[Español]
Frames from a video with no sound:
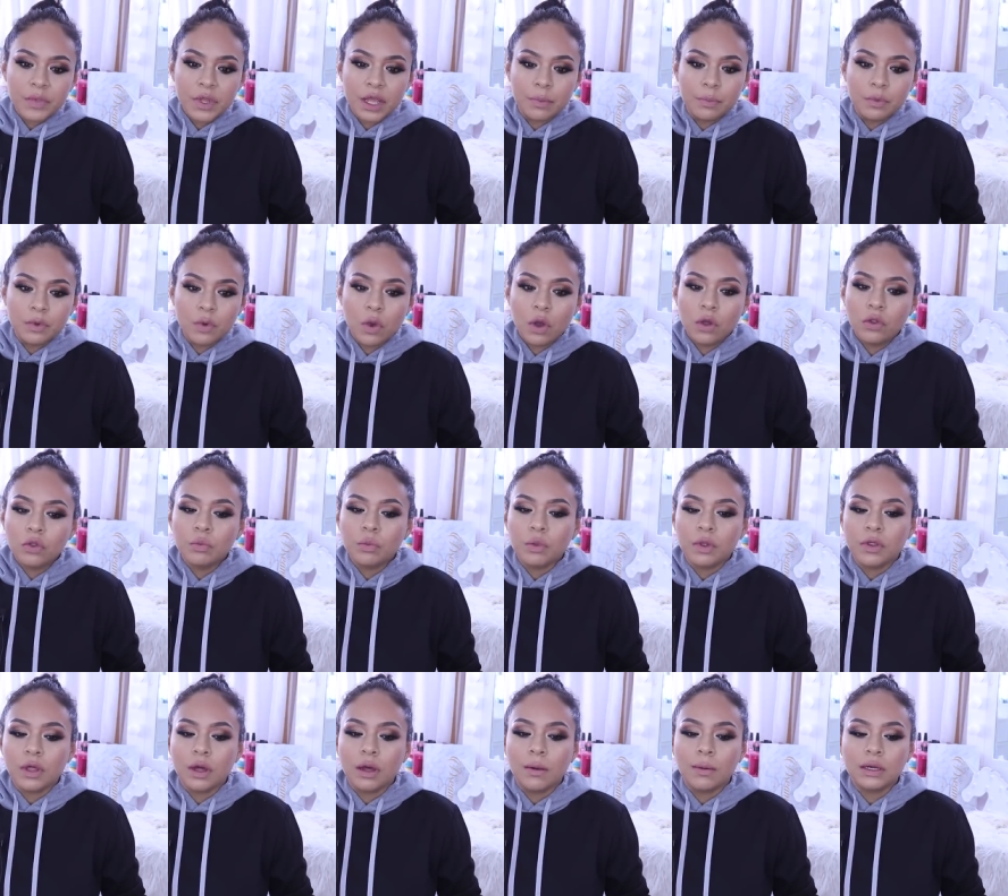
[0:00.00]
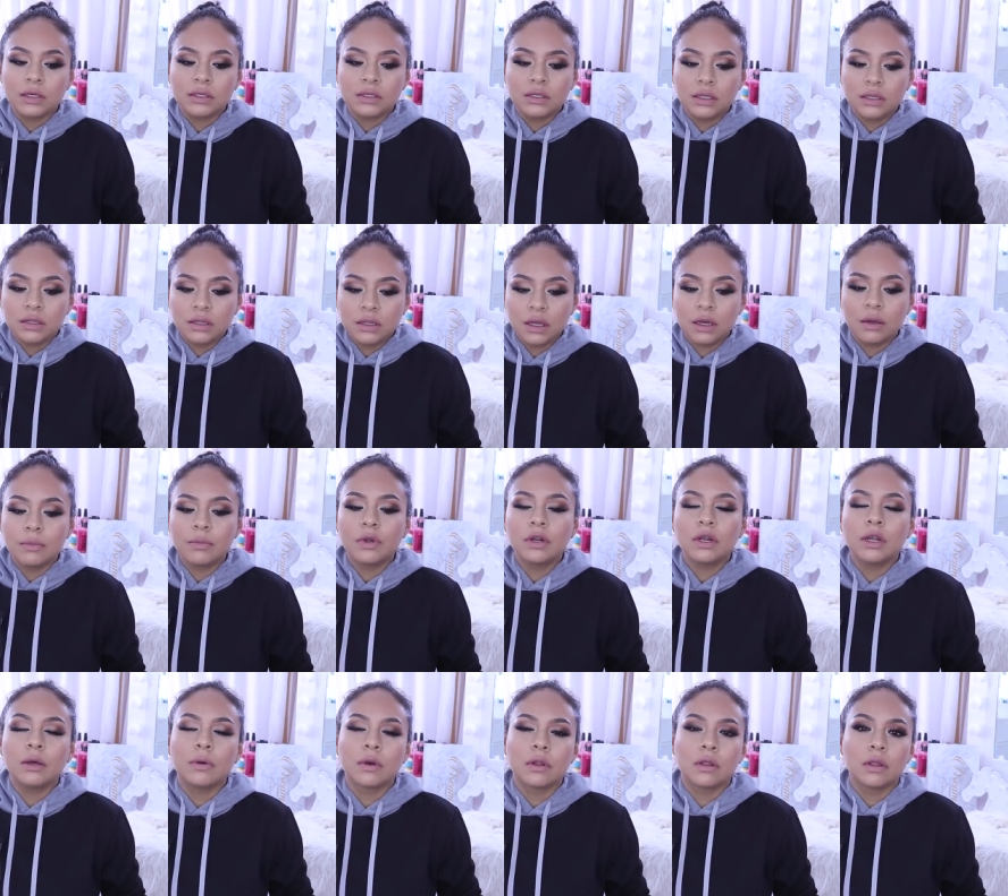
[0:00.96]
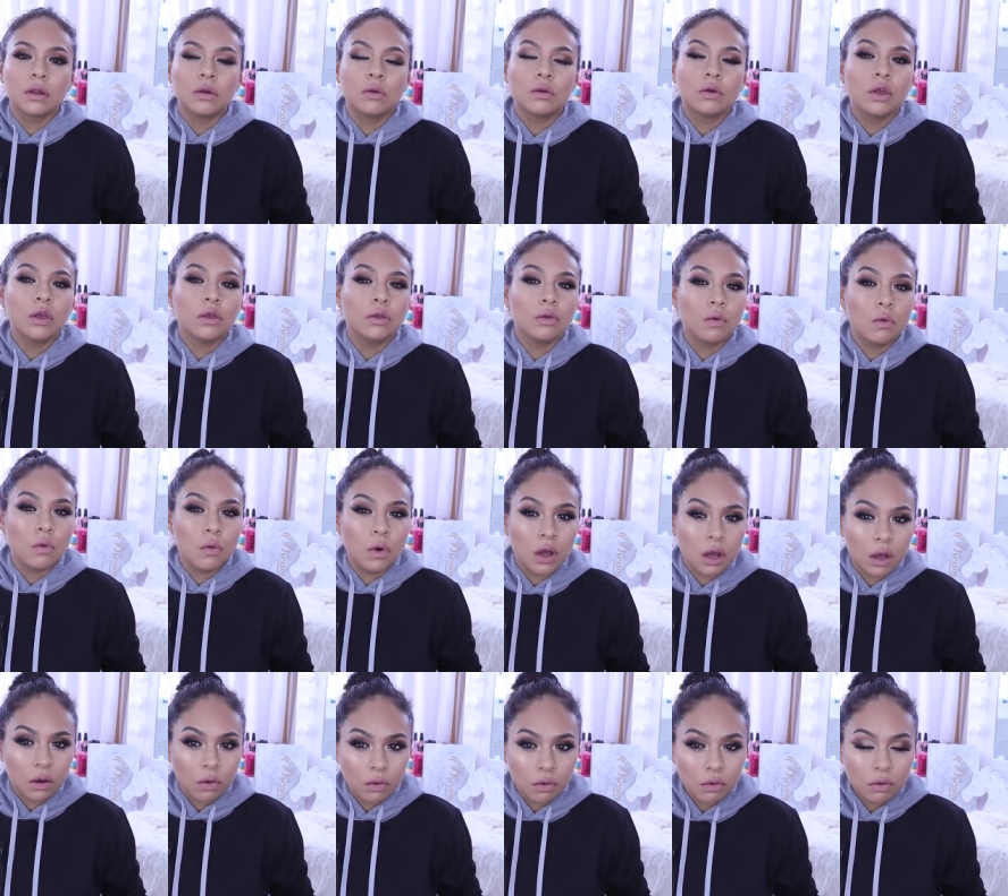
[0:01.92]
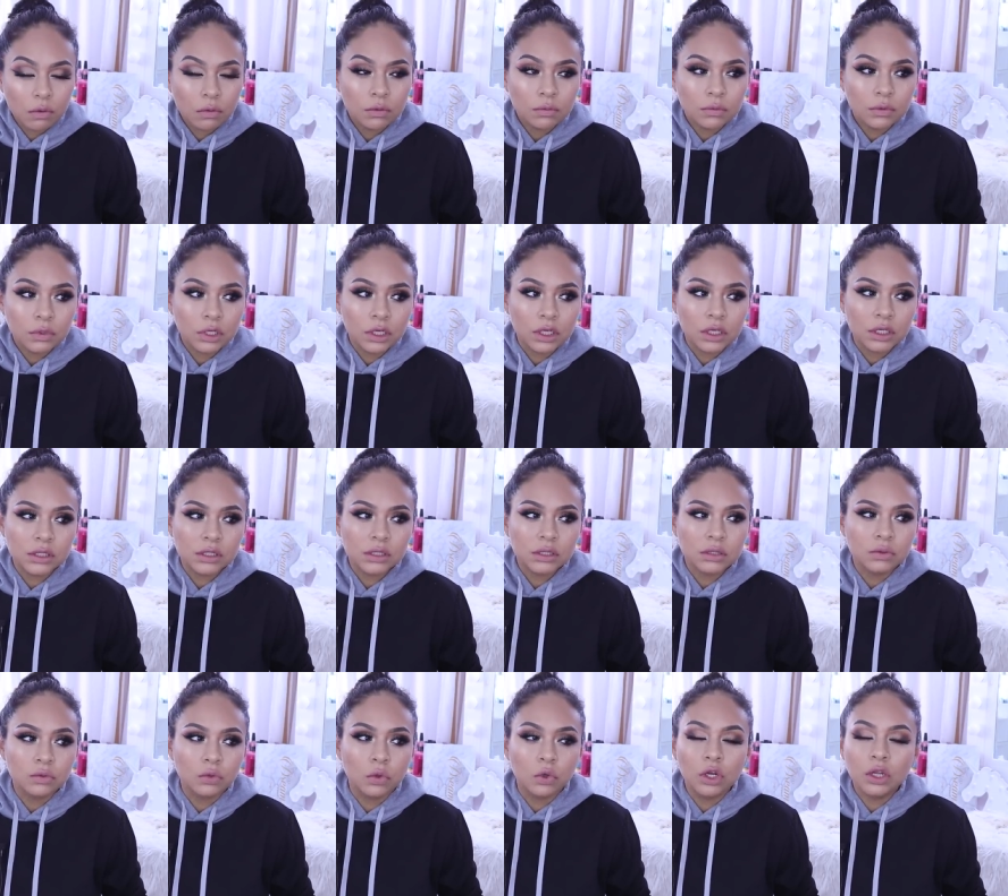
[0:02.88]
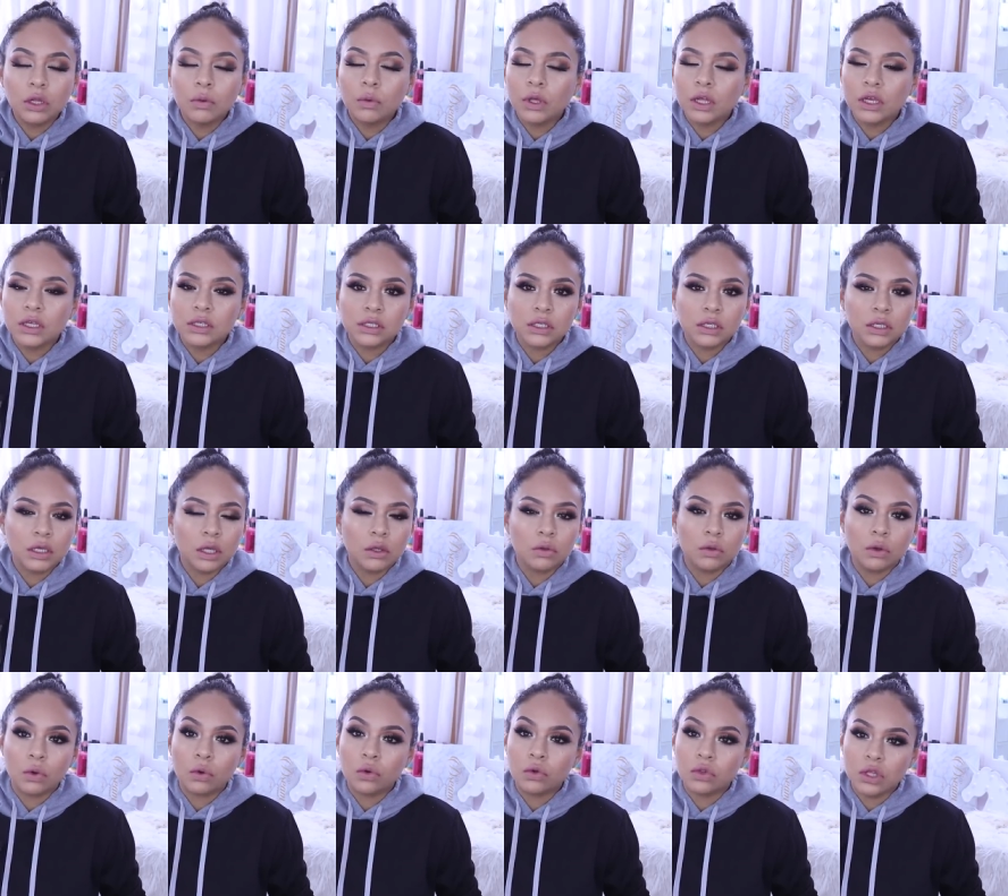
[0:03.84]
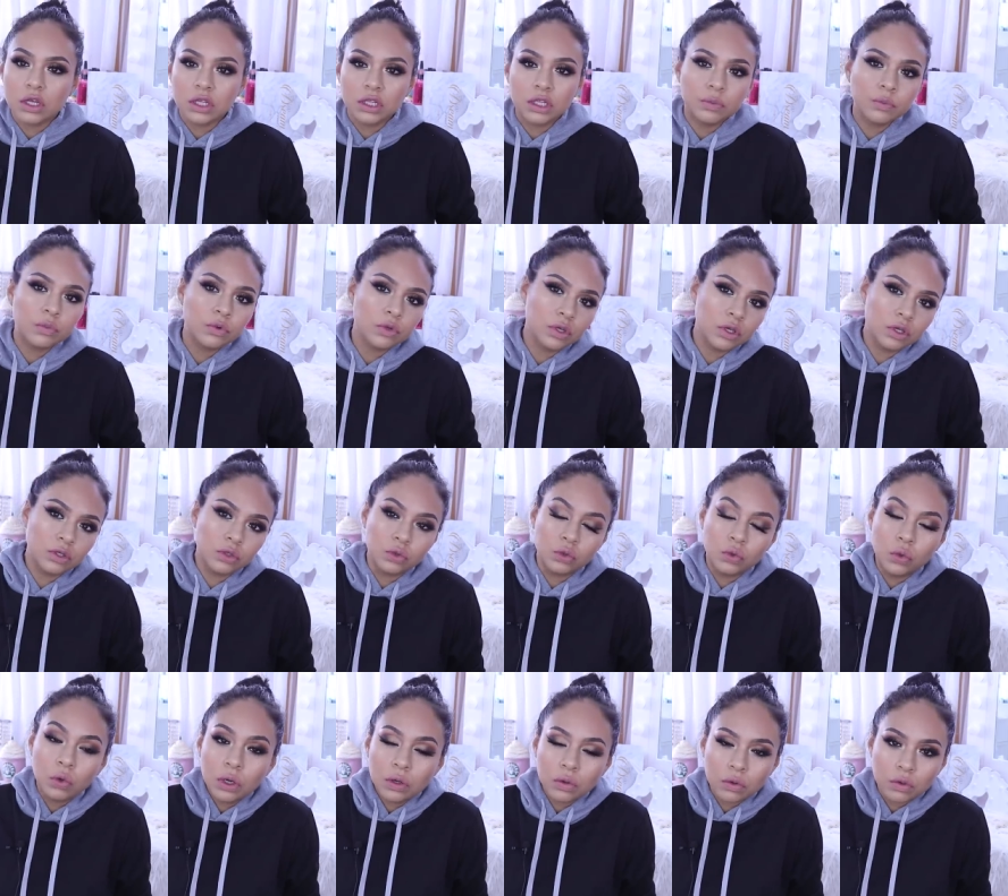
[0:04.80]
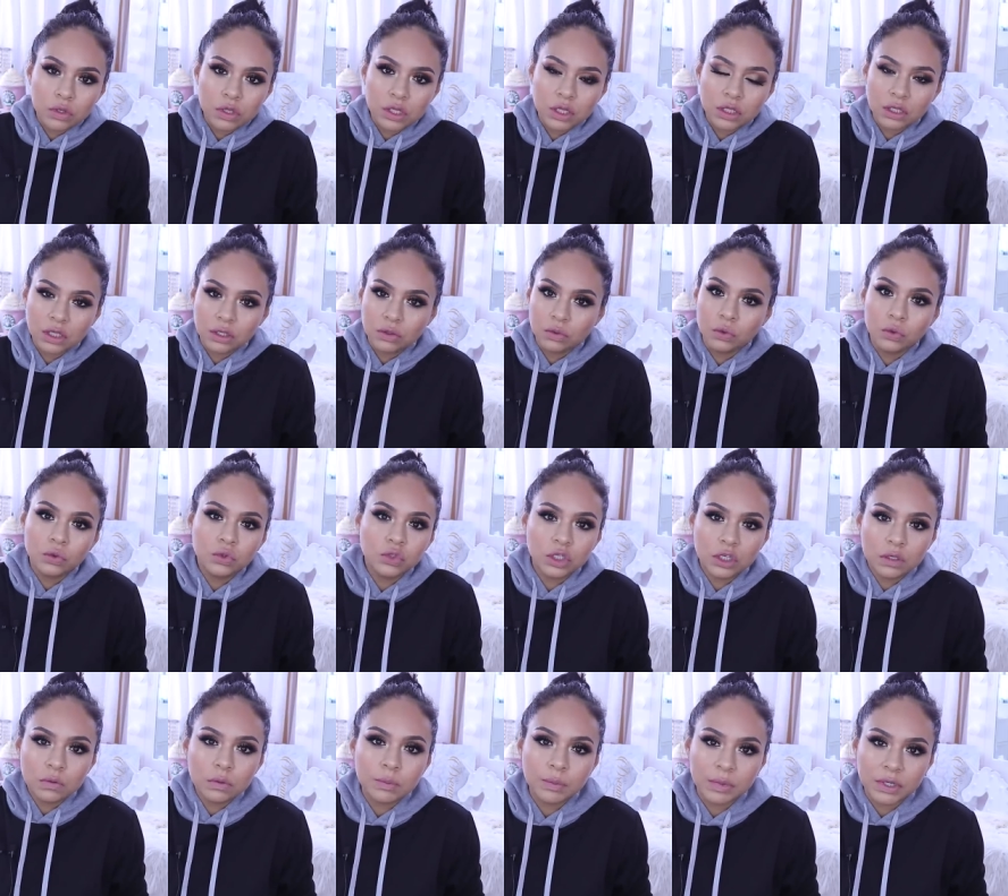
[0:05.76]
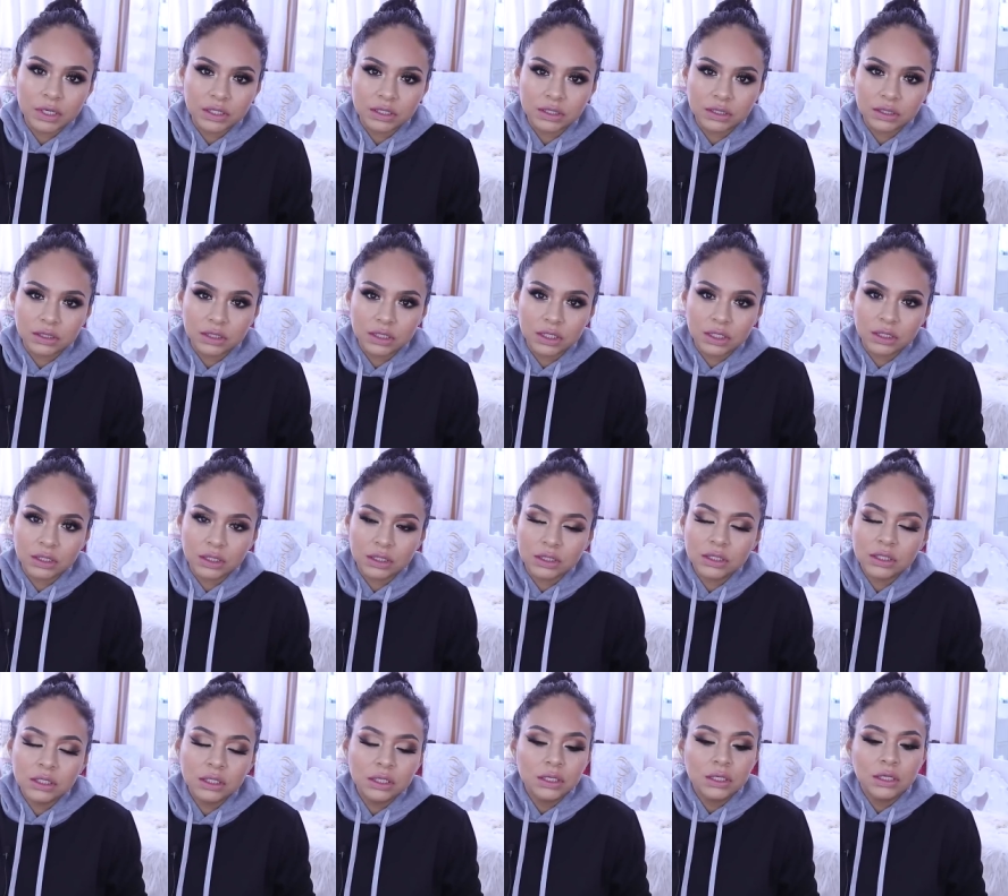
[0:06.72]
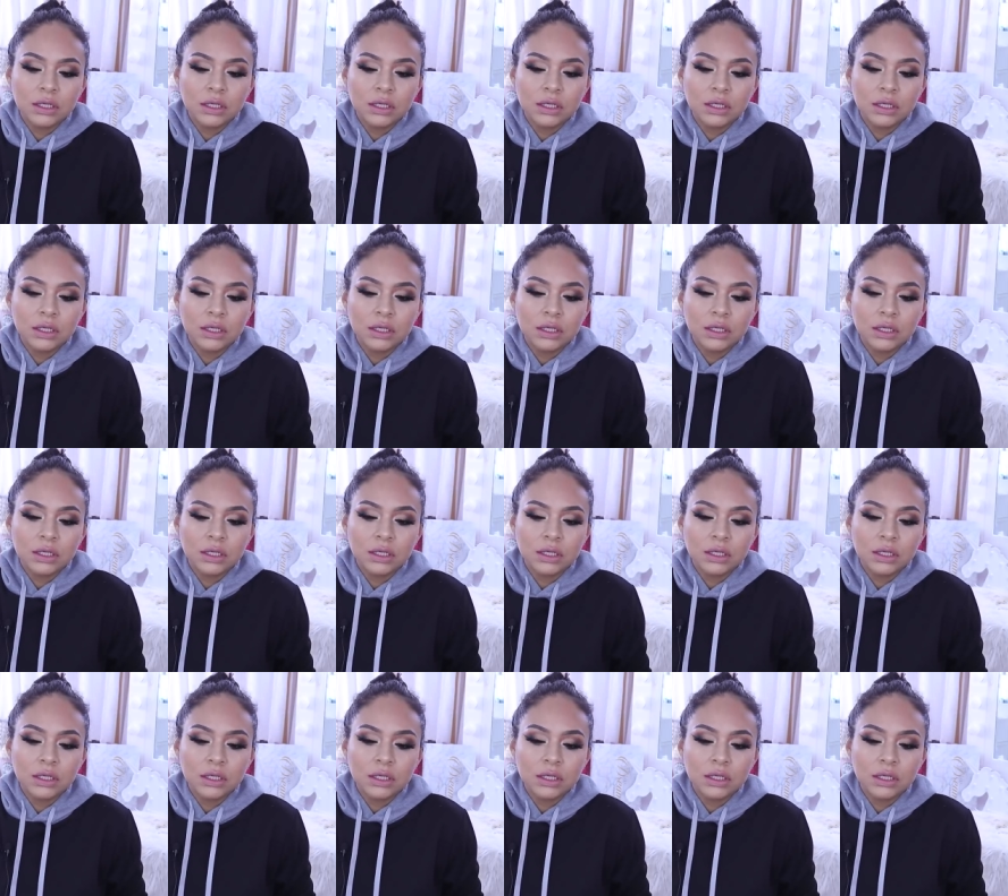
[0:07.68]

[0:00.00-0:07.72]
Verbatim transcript: A mí cuando me da bastante hambre, la verdad lo que yo hago es, no les voy a decir que yo hago dieta porque no hago dieta, no sirvo para hacer dietas.